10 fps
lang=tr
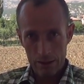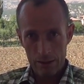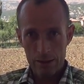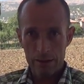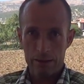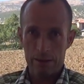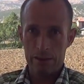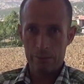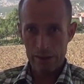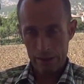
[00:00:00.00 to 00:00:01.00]
ilk
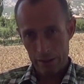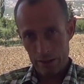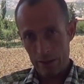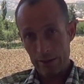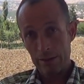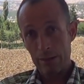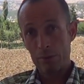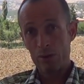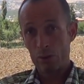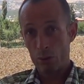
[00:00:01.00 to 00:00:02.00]
20 sene
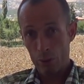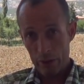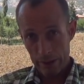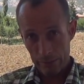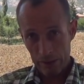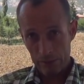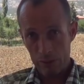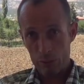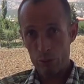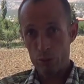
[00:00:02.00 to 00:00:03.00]
içerisinde biz köylerimizi
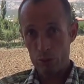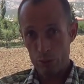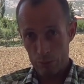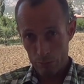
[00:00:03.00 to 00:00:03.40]
ve küçük